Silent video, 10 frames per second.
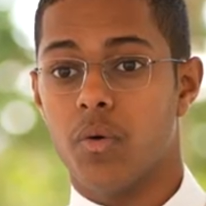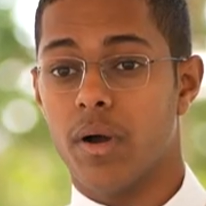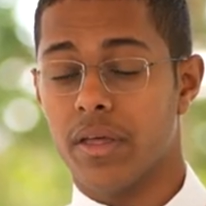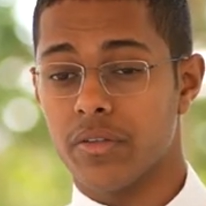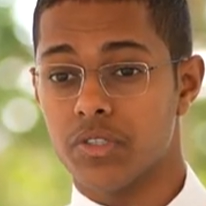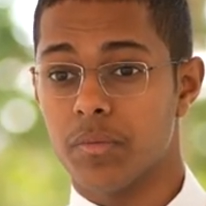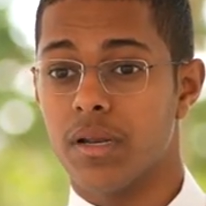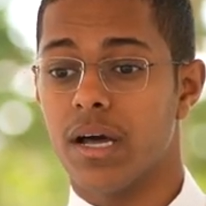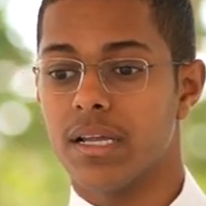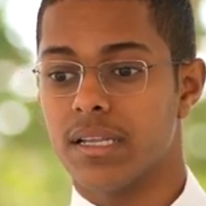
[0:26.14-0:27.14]
وايضا
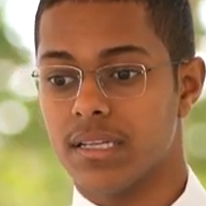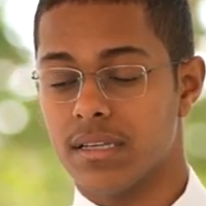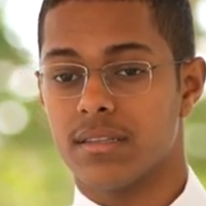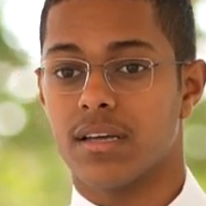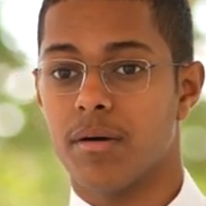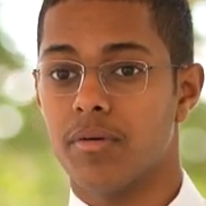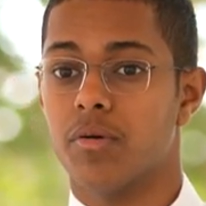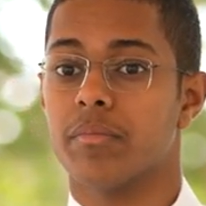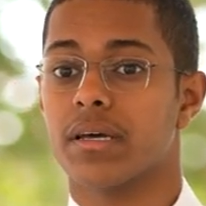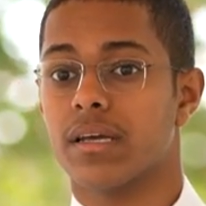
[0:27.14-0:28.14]
زملائي اللي قدرت
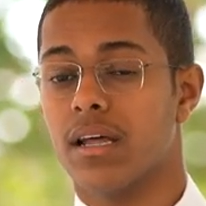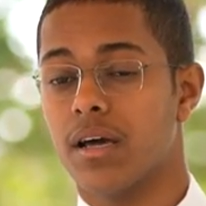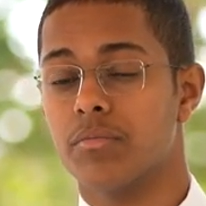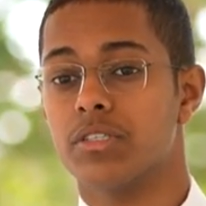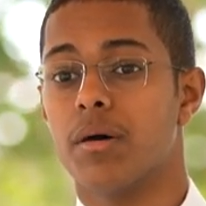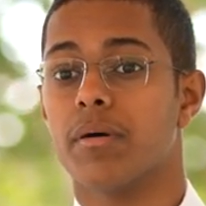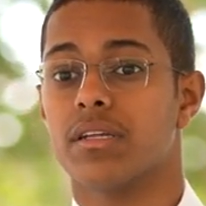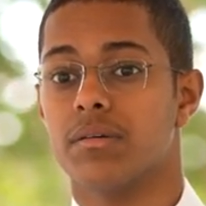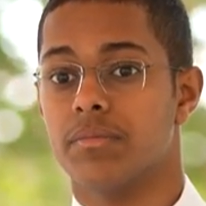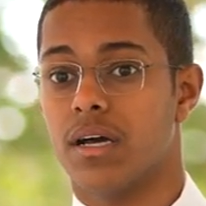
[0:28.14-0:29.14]
اقابلهم من خلال مسابقه
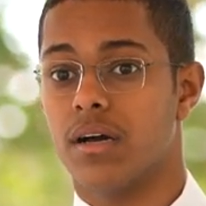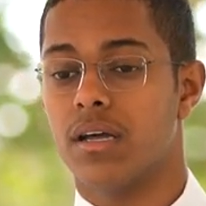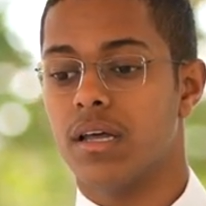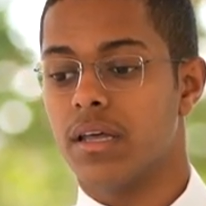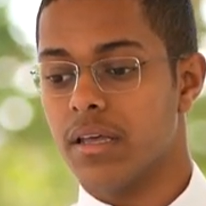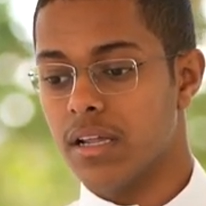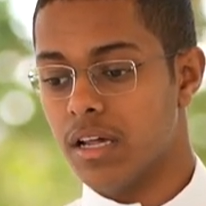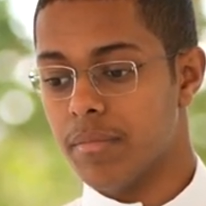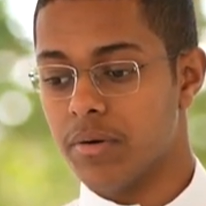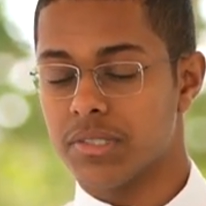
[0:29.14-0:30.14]
ابداع
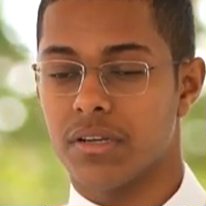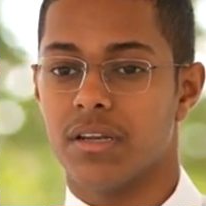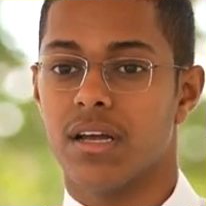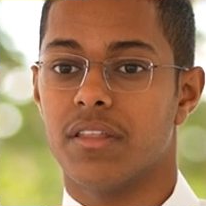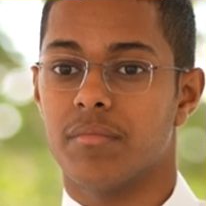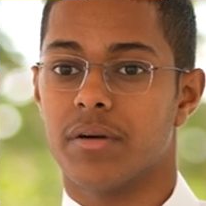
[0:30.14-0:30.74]
الين ما وصلنا لهذه